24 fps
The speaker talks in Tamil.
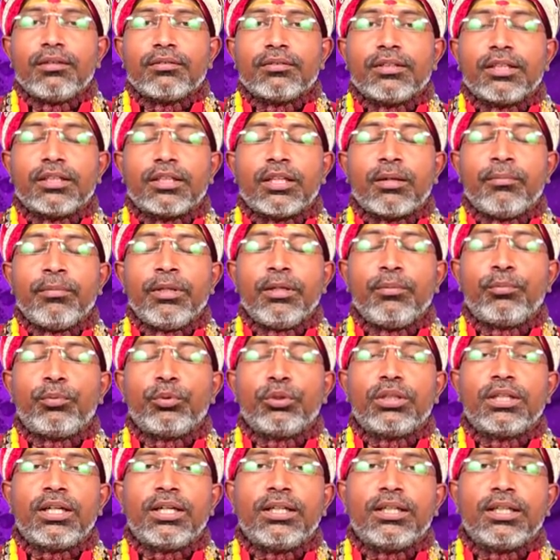இந்த தமிழ்
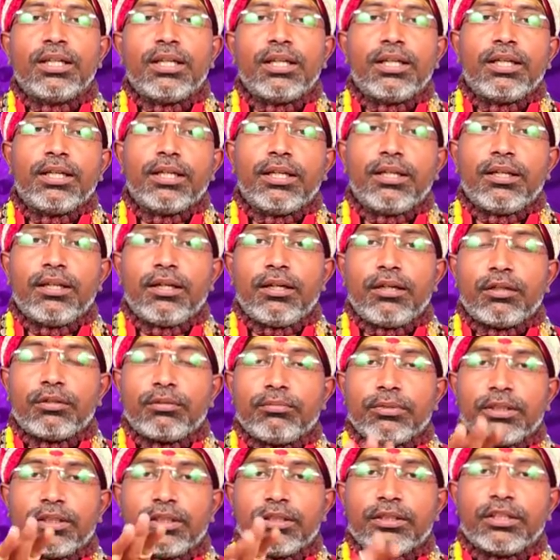புத்தாண்டில்
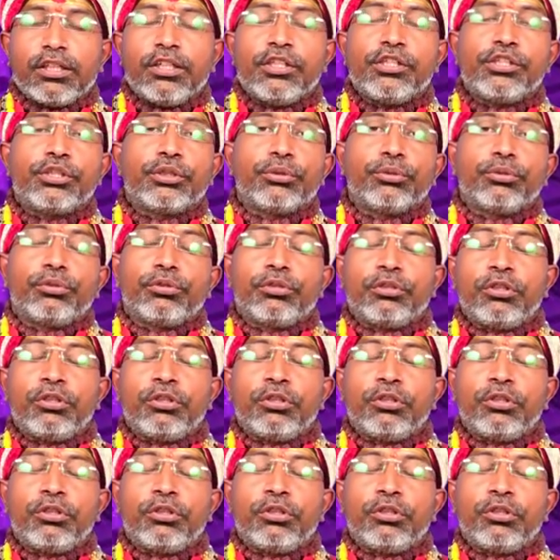எல்லாரும் இதை தெரிஞ்சுக்கணும்